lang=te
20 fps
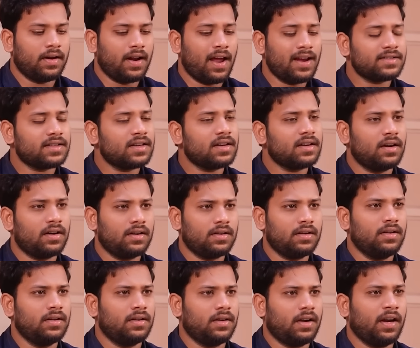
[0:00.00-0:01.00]
రేషన్
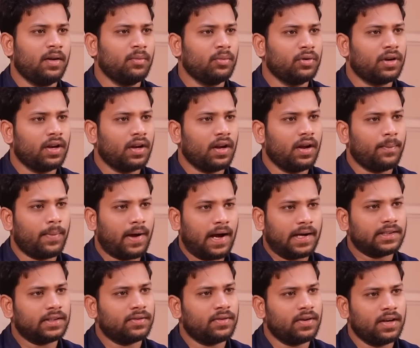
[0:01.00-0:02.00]
కార్డు అంటే ముఖ్యంగా
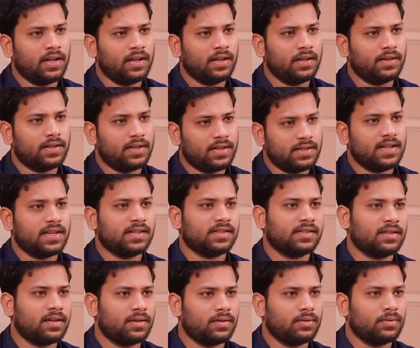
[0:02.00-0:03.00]
పాతవన్నీ
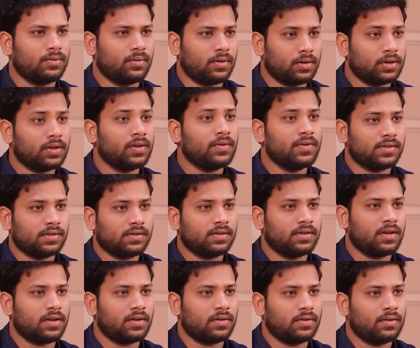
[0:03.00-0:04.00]
తీసేస్తున్నారు కొత్తవి
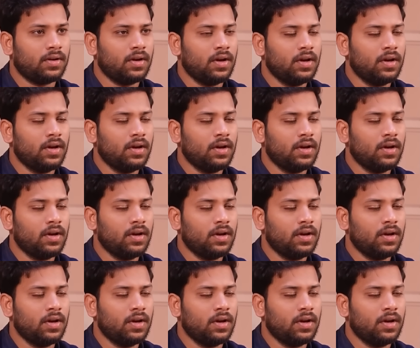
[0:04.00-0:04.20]
ఇస్తున్నారు